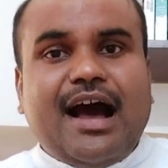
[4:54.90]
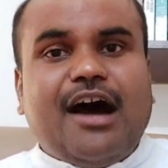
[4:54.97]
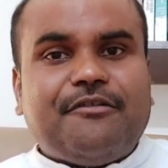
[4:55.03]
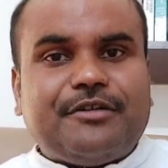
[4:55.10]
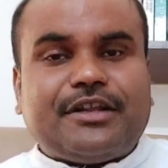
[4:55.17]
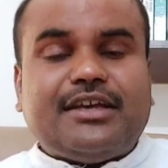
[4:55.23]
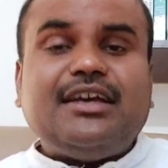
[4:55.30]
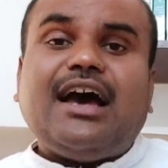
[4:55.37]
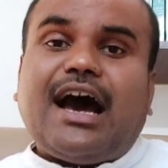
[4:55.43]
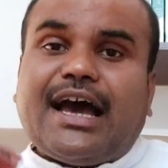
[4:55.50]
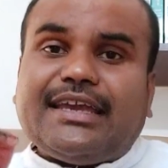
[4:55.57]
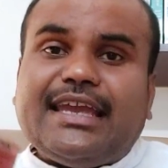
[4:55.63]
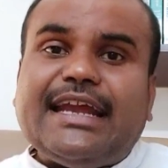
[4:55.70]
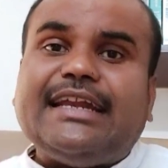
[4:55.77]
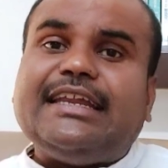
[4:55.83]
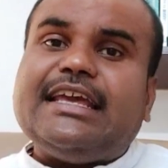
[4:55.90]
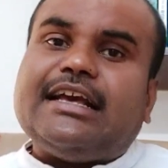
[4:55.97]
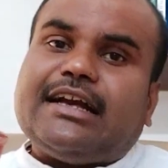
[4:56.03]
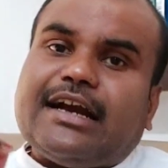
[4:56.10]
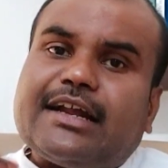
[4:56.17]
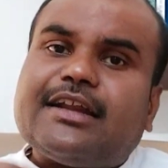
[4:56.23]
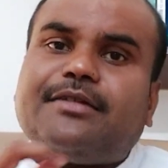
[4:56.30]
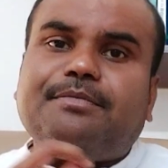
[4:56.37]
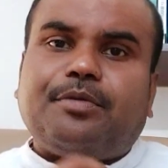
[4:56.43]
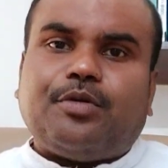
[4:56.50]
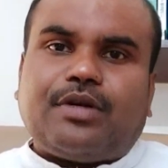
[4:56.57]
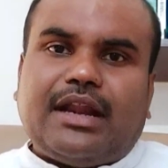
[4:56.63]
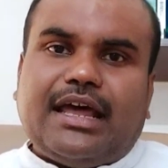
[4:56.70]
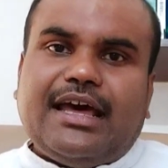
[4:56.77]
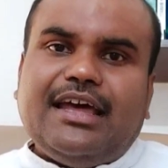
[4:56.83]
அவர் ஐஐடி
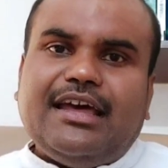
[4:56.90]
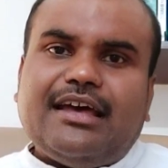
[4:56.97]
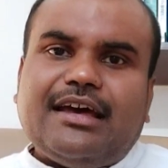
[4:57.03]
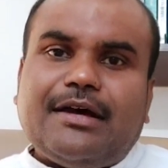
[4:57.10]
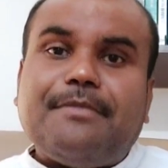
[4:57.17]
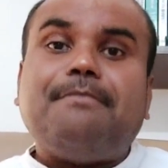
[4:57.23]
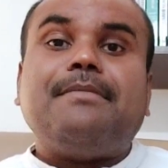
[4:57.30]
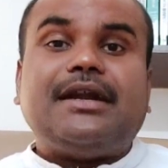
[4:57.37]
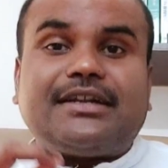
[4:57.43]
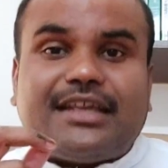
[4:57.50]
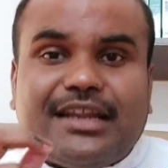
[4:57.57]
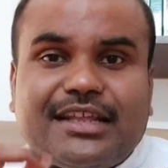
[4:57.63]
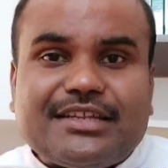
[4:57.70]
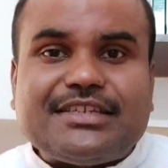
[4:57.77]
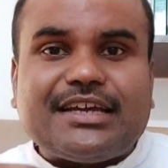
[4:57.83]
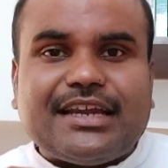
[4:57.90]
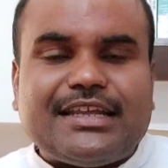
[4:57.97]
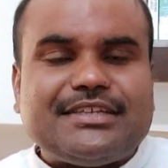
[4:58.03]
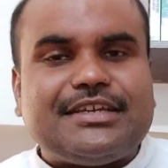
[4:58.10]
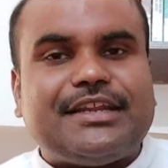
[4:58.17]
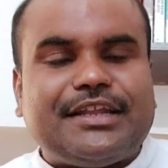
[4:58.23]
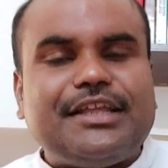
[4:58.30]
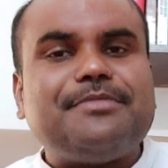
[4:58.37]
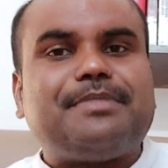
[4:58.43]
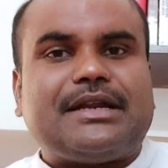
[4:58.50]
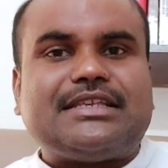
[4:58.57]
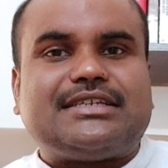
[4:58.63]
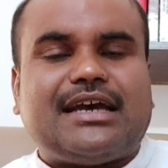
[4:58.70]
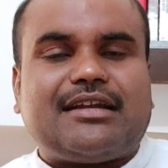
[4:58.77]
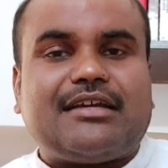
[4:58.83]
கரக்பூரில் மெட்டலர்ஜிக்கல் இன்ஜினியரிங்
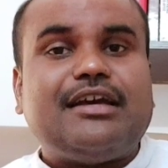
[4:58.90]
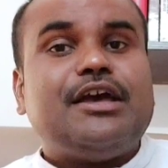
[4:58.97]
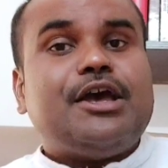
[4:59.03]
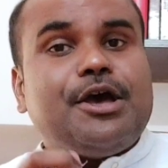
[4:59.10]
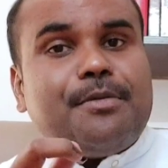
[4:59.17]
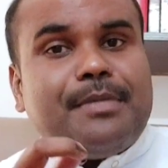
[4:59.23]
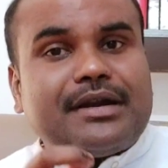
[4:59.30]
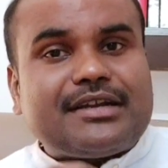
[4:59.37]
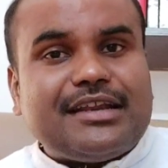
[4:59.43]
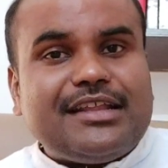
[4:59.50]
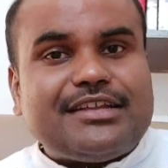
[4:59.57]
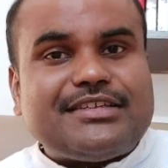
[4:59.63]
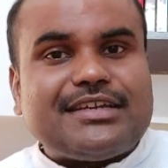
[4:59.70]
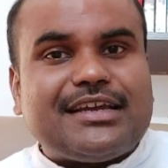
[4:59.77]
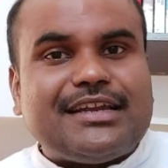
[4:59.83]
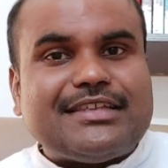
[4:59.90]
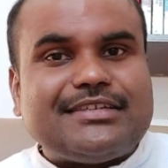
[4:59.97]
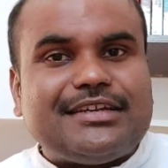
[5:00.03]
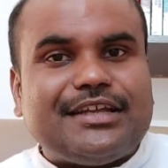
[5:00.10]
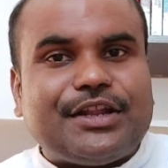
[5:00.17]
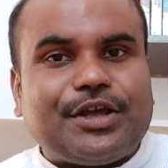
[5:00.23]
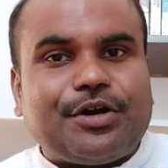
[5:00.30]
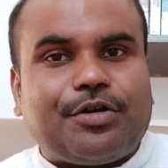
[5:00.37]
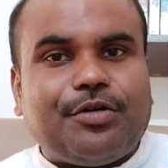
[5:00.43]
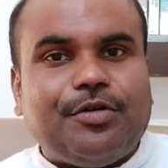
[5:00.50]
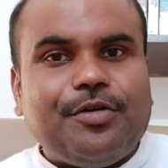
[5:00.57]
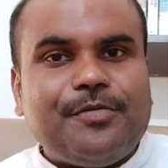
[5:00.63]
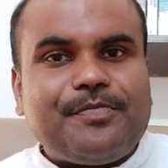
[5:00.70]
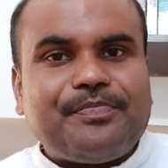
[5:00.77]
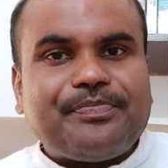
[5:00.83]
படித்தார் மெட்டலர்ஜிக்கல்
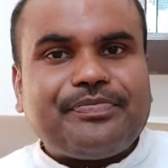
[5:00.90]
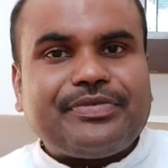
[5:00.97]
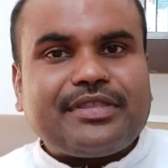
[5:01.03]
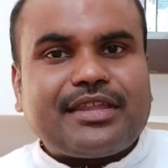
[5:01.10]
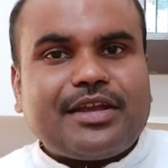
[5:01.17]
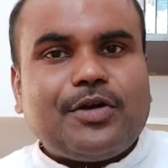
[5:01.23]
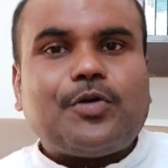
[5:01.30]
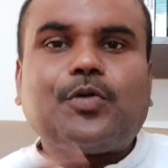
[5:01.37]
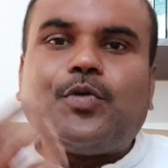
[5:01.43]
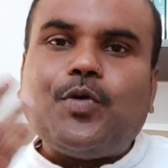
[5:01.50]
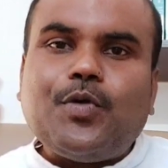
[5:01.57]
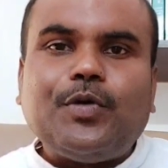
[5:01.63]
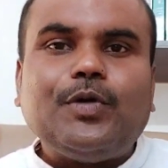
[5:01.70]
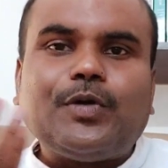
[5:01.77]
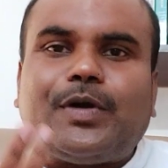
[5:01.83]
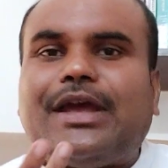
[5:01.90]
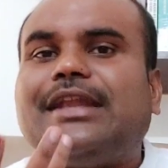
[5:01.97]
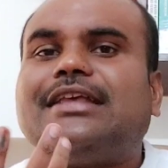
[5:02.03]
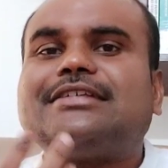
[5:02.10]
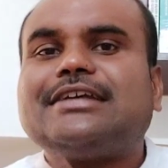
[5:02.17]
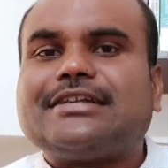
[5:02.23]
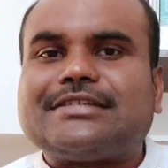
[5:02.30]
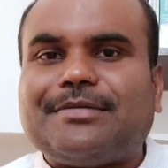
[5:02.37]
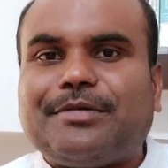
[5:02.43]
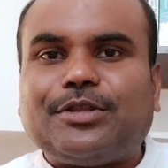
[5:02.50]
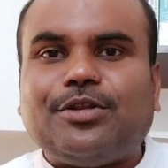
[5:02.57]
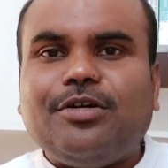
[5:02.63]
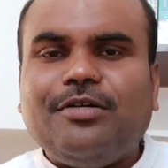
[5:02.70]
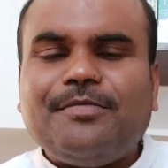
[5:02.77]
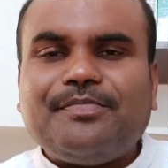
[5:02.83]
இன்ஜினியரிங்க்கும் கூகுளுக்கும் என்ன சார்
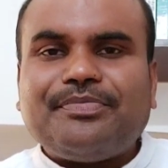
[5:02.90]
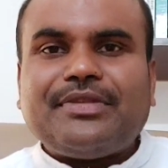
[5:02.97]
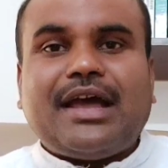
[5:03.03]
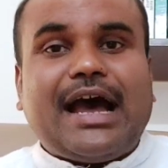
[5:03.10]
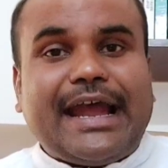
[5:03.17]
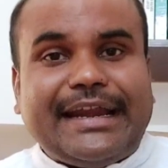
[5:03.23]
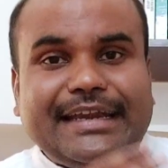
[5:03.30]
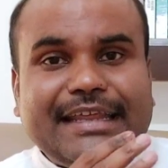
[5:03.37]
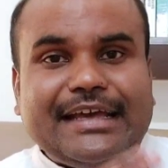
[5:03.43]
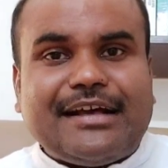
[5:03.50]
சம்மந்தம் ஐடி